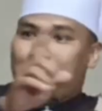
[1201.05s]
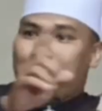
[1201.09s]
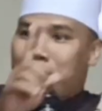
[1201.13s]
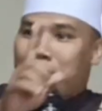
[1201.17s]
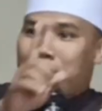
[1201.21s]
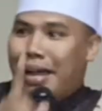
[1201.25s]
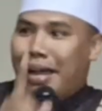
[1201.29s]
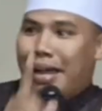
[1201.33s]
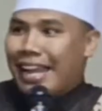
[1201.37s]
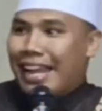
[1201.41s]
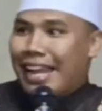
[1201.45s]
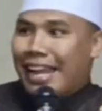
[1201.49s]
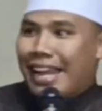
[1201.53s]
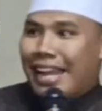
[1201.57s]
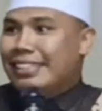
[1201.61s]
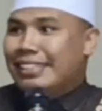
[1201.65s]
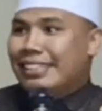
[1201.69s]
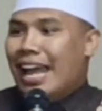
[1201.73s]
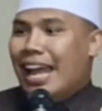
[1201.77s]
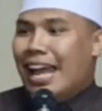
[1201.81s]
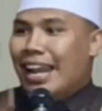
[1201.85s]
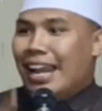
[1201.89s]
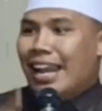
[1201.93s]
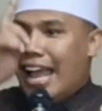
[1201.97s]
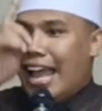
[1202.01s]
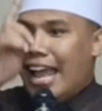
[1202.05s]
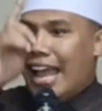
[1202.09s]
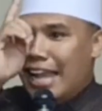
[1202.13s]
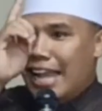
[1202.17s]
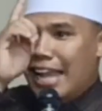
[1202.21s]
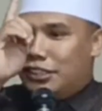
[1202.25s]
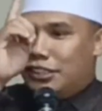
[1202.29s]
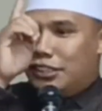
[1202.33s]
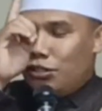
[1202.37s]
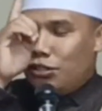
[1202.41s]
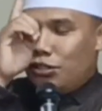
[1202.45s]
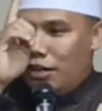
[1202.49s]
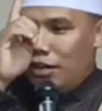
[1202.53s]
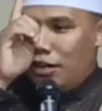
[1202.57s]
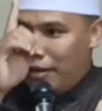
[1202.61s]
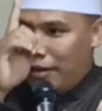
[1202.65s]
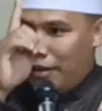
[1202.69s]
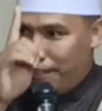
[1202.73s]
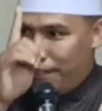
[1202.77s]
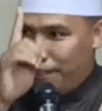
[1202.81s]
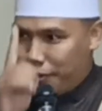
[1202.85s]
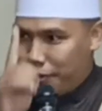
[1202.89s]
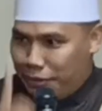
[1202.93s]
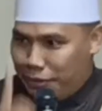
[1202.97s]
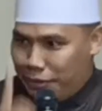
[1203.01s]
makanya al hajjul
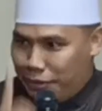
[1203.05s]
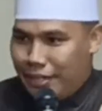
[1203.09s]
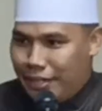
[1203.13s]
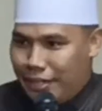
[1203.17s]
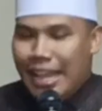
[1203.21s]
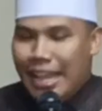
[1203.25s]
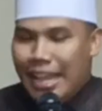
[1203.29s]
mabrur